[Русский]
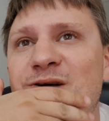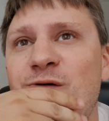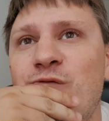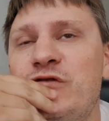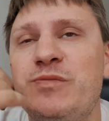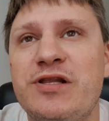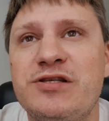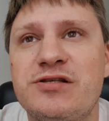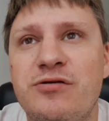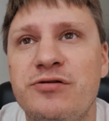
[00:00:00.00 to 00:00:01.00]
У тебя не
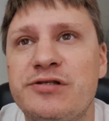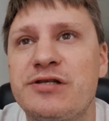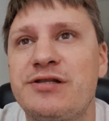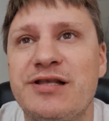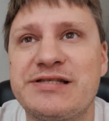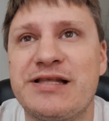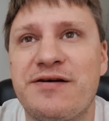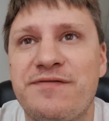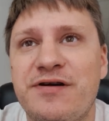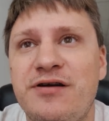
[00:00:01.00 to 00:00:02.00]
сходится
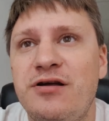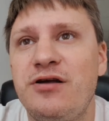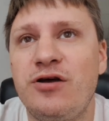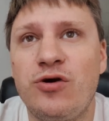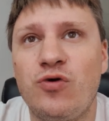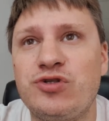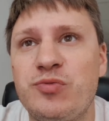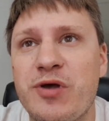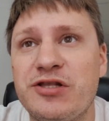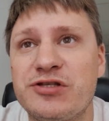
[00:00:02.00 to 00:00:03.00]
доставка, у
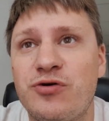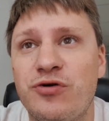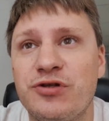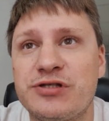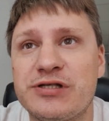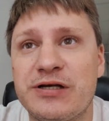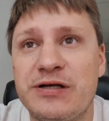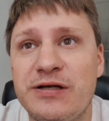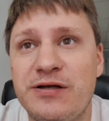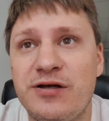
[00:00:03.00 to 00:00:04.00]
тебя не сходится,
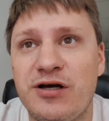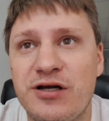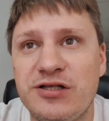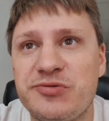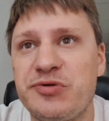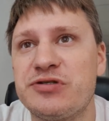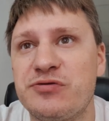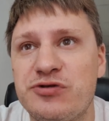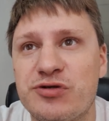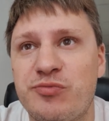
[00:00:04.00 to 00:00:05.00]
а, не
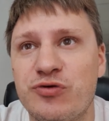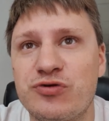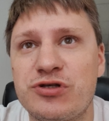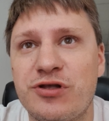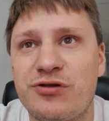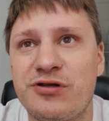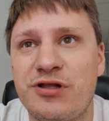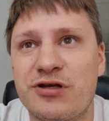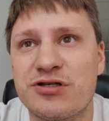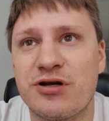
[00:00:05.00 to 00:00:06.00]
списываются плюсы, которые
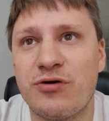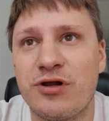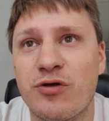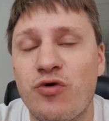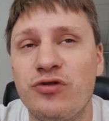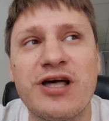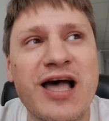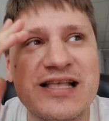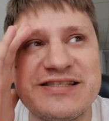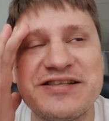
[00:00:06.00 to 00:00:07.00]
так широко рекламируют. У
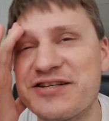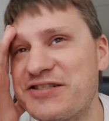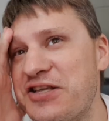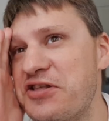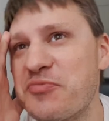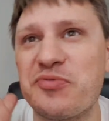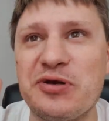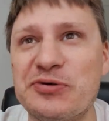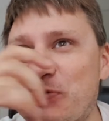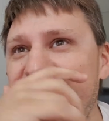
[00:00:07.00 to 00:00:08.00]
нас день рождения
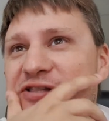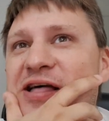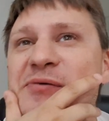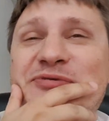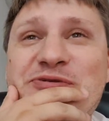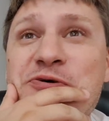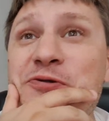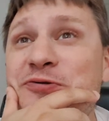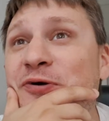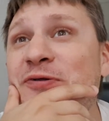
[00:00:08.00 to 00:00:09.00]
плюса, там
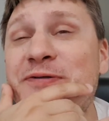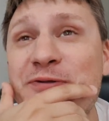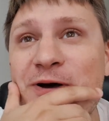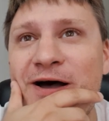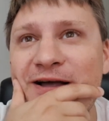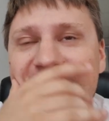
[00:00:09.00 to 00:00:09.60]
то-то-то.